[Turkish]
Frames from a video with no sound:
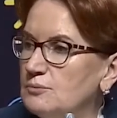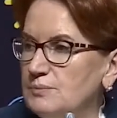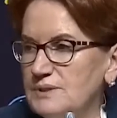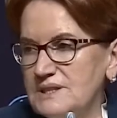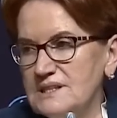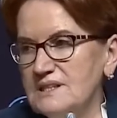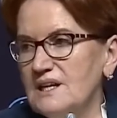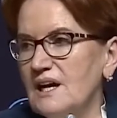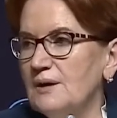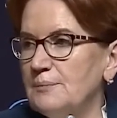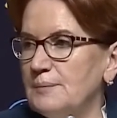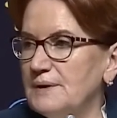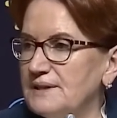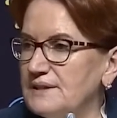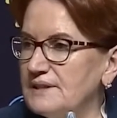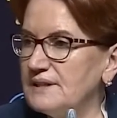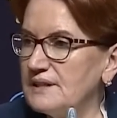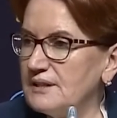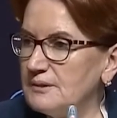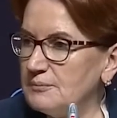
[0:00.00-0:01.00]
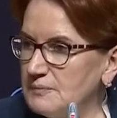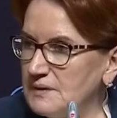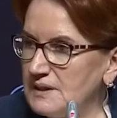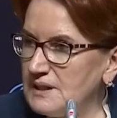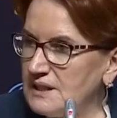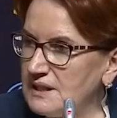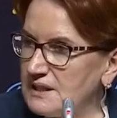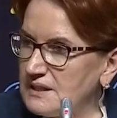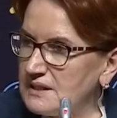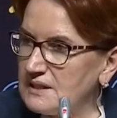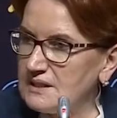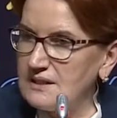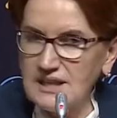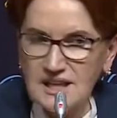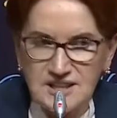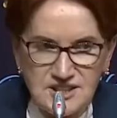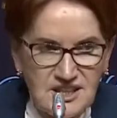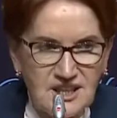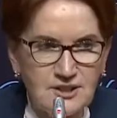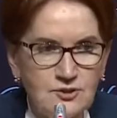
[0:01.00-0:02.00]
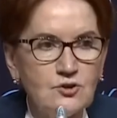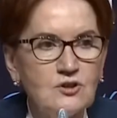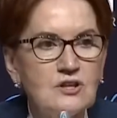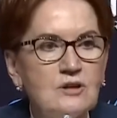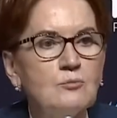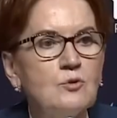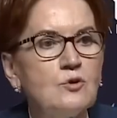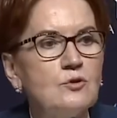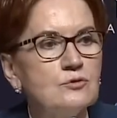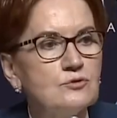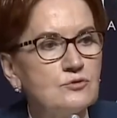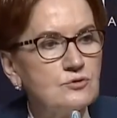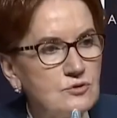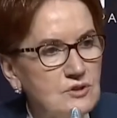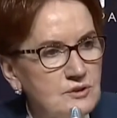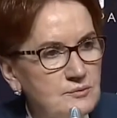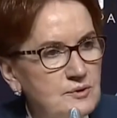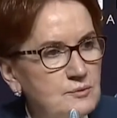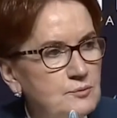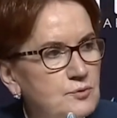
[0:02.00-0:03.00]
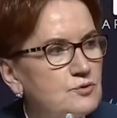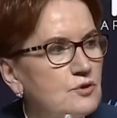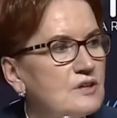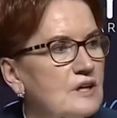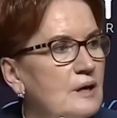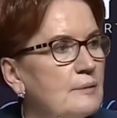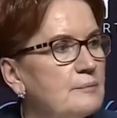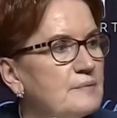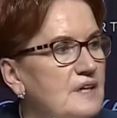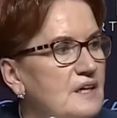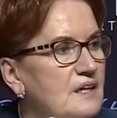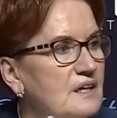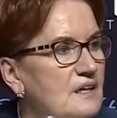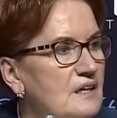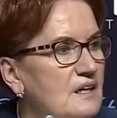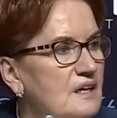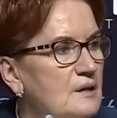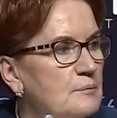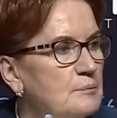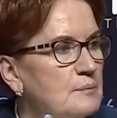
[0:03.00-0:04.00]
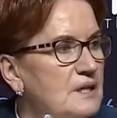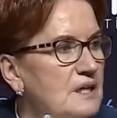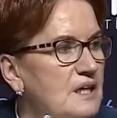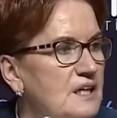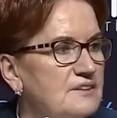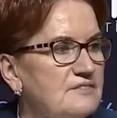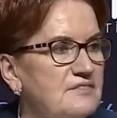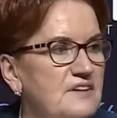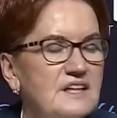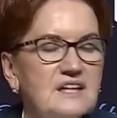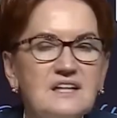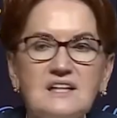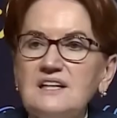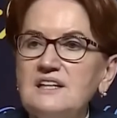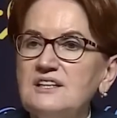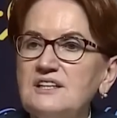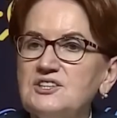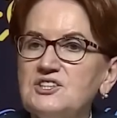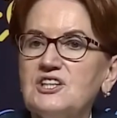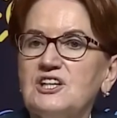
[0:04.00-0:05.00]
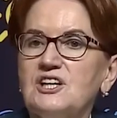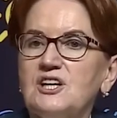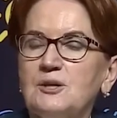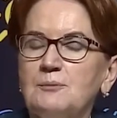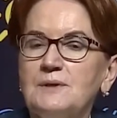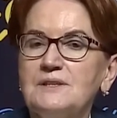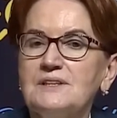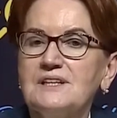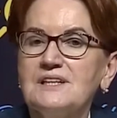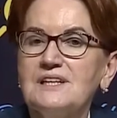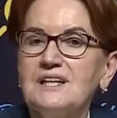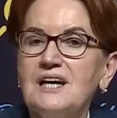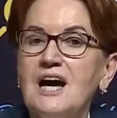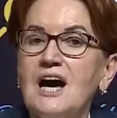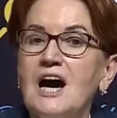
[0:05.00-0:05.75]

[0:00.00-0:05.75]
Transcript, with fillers: Biz kaybettik. İki, geçen dönem olduğu gibi bu dönemde milletvekili çıkaramadık.